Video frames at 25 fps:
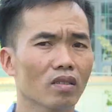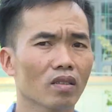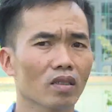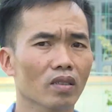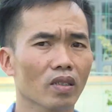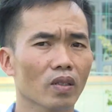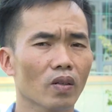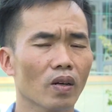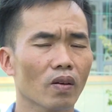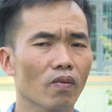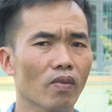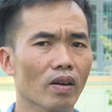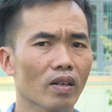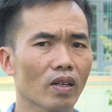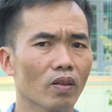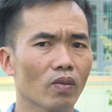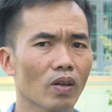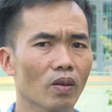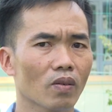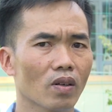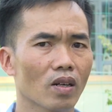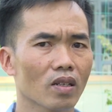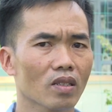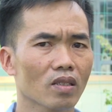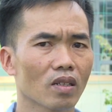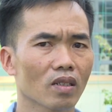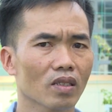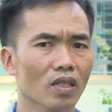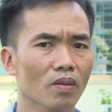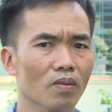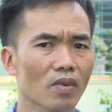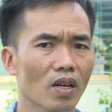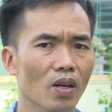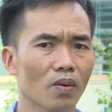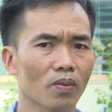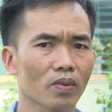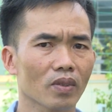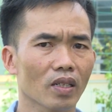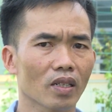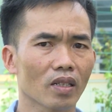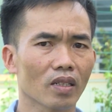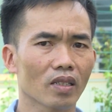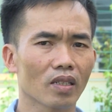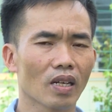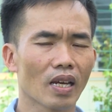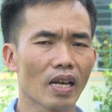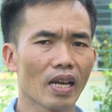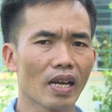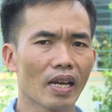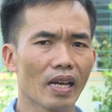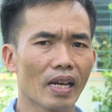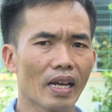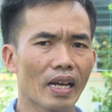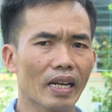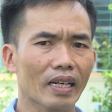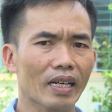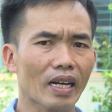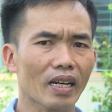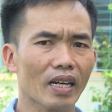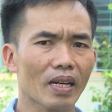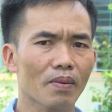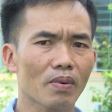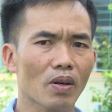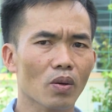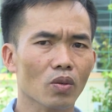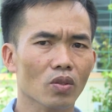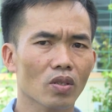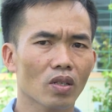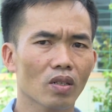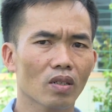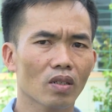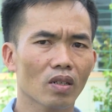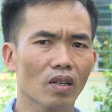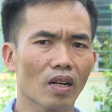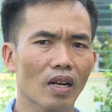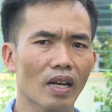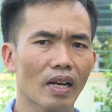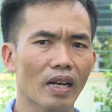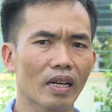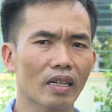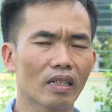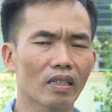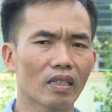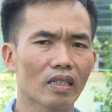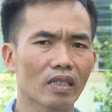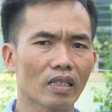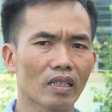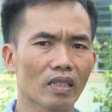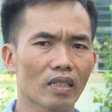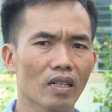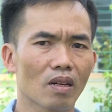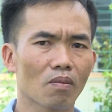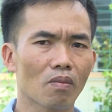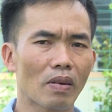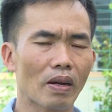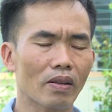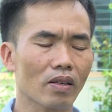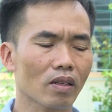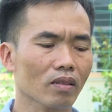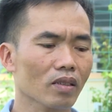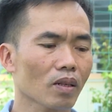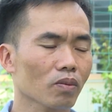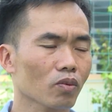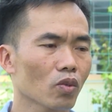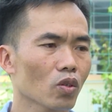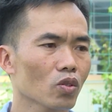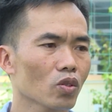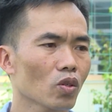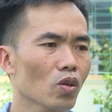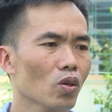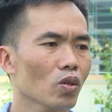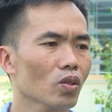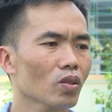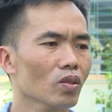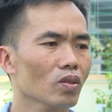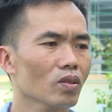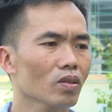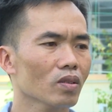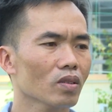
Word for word: Trường tiểu học và trung học cơ sở Kiếm Đồng thì các em học sinh là người đồng bào dân tộc thiểu số